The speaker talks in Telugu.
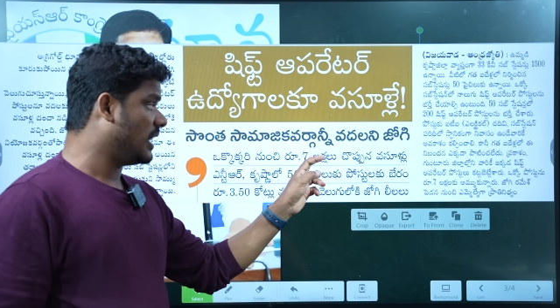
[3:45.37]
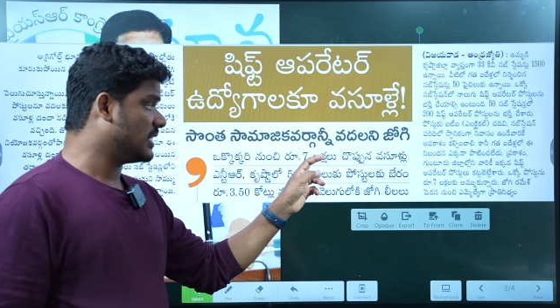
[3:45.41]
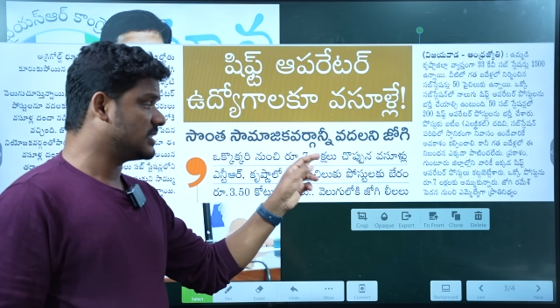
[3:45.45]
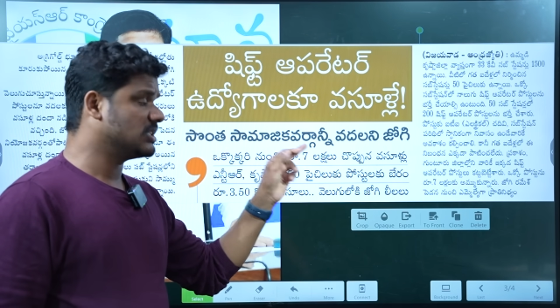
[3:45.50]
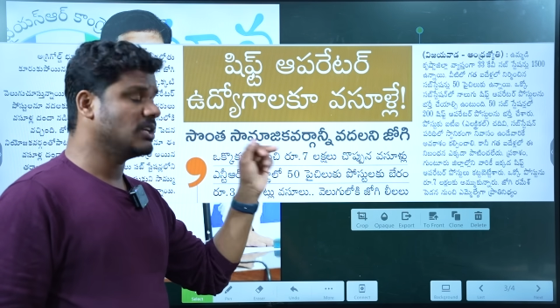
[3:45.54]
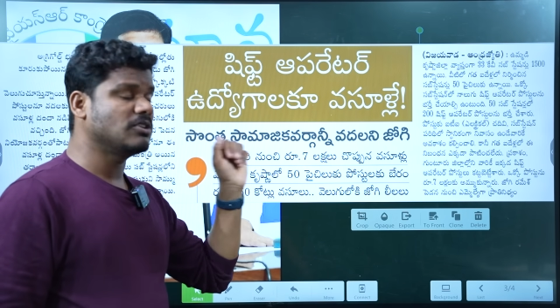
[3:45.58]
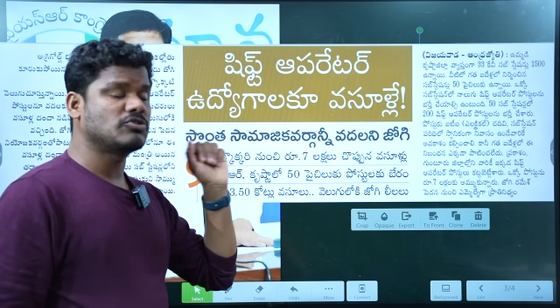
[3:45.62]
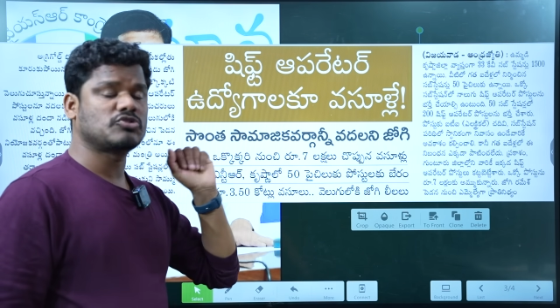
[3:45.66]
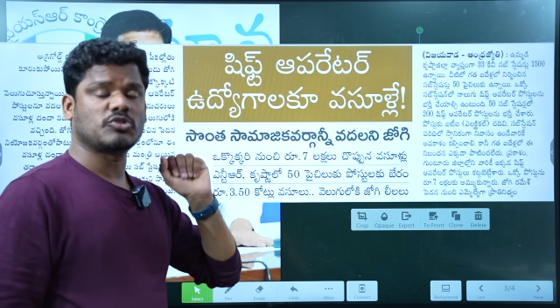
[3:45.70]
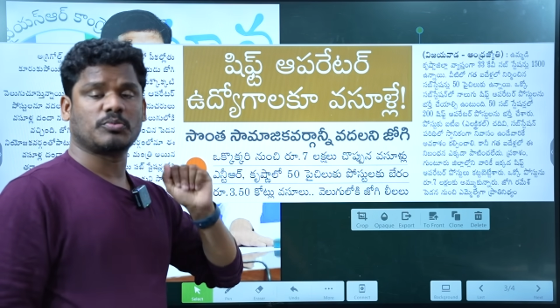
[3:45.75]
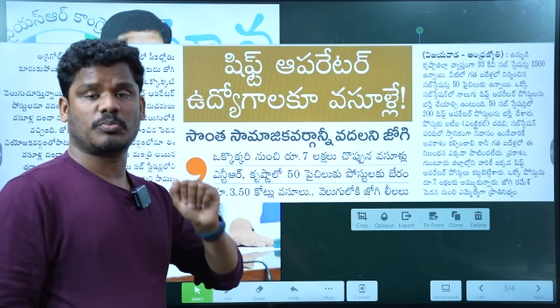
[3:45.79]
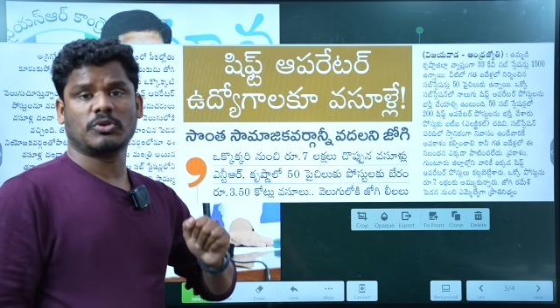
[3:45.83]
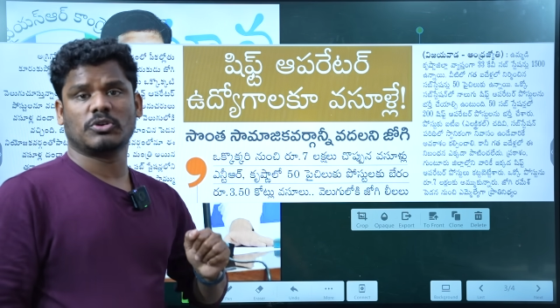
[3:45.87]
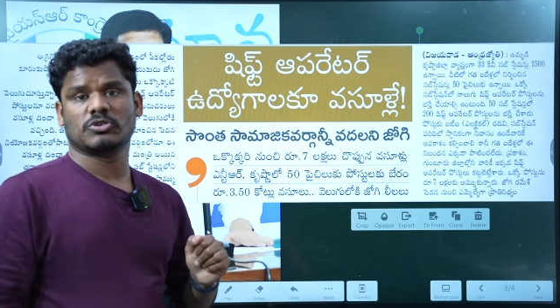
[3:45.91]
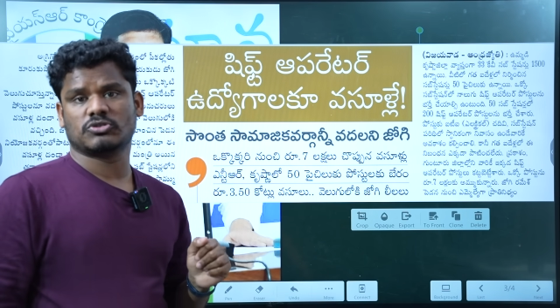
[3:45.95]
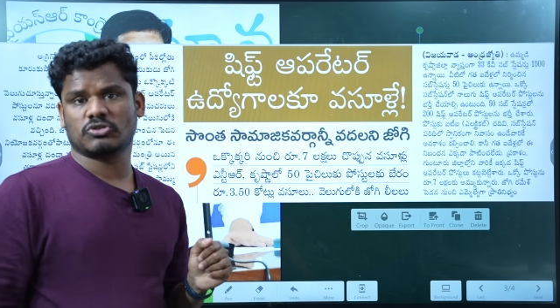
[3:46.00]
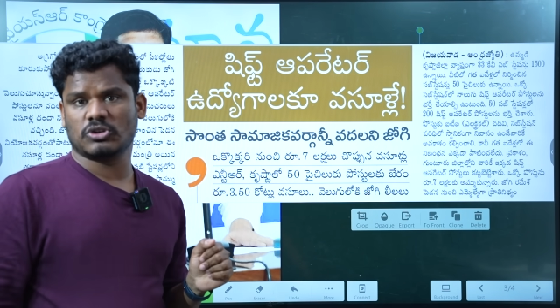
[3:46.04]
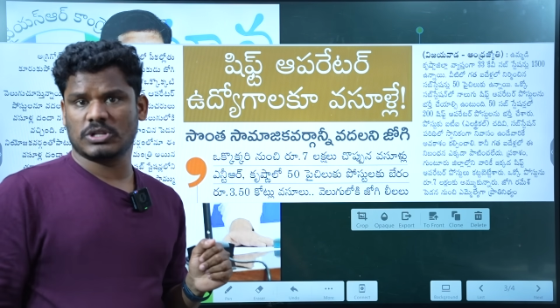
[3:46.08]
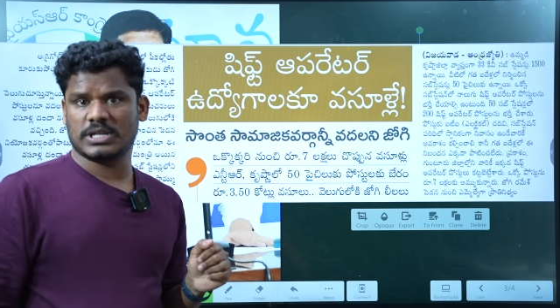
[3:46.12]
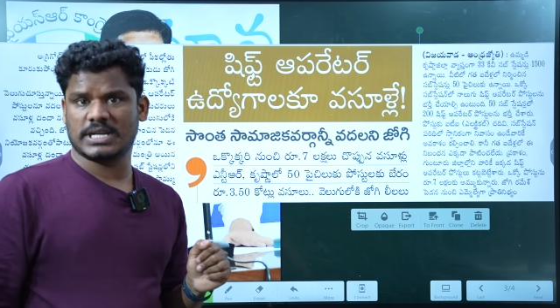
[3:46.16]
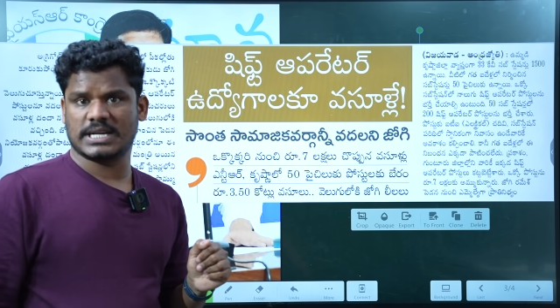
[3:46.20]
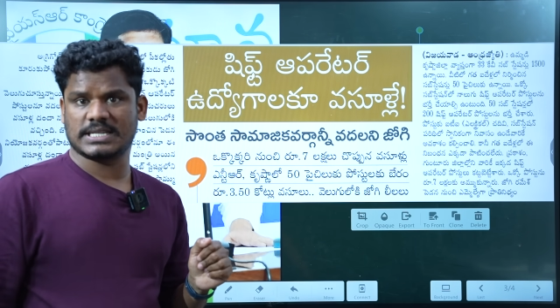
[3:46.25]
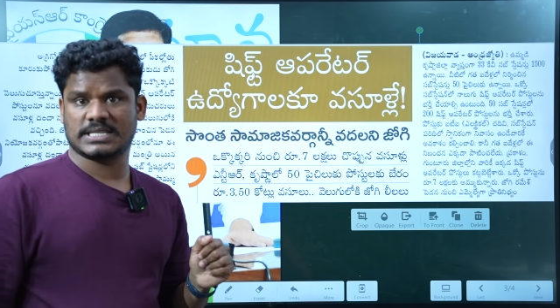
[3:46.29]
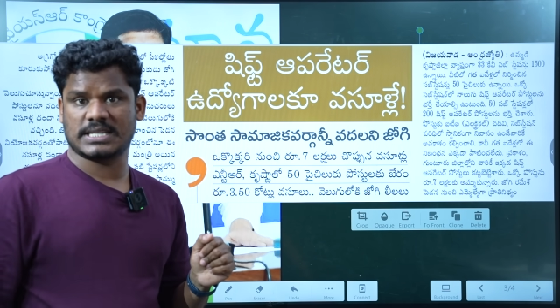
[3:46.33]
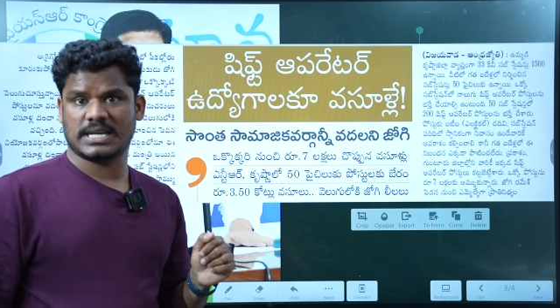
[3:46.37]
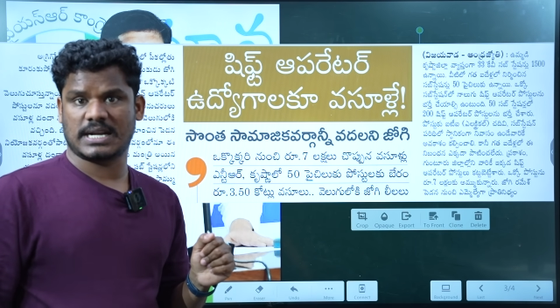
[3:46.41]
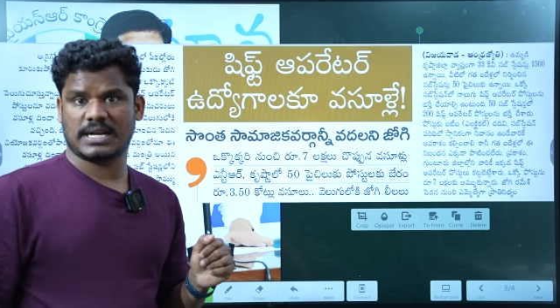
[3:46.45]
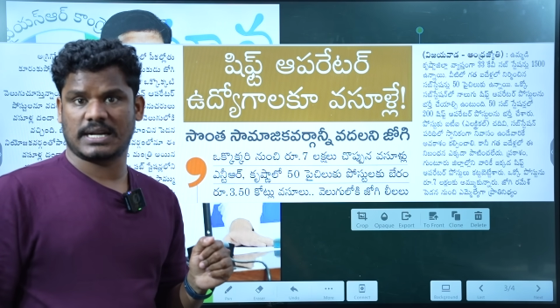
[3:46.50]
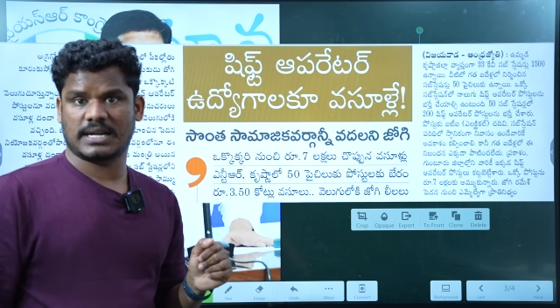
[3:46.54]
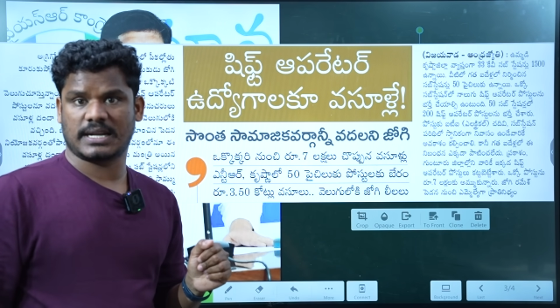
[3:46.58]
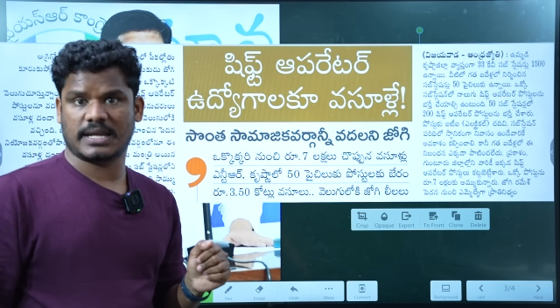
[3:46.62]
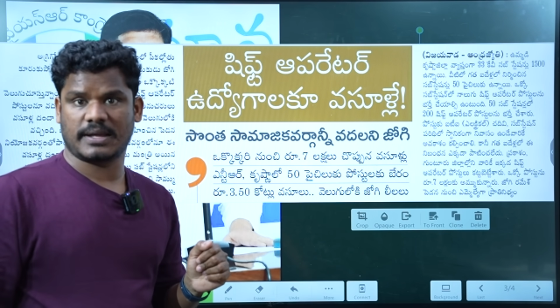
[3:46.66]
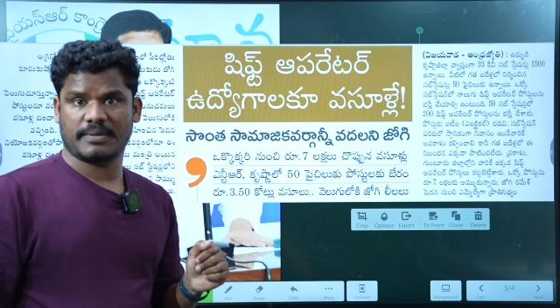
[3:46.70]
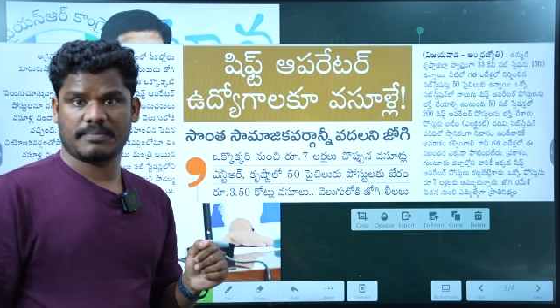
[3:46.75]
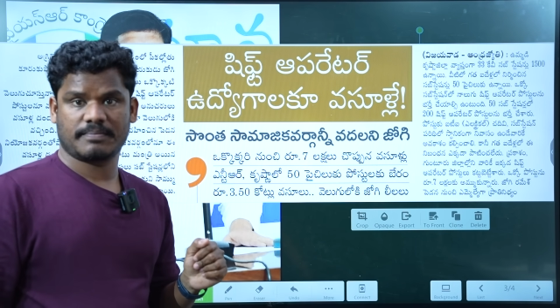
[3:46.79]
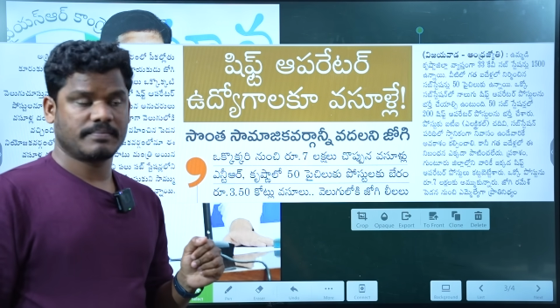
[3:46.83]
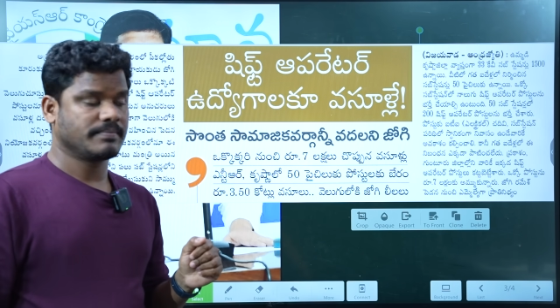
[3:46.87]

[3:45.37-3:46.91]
లక్షల చొప్పున వసూలు చేశారంట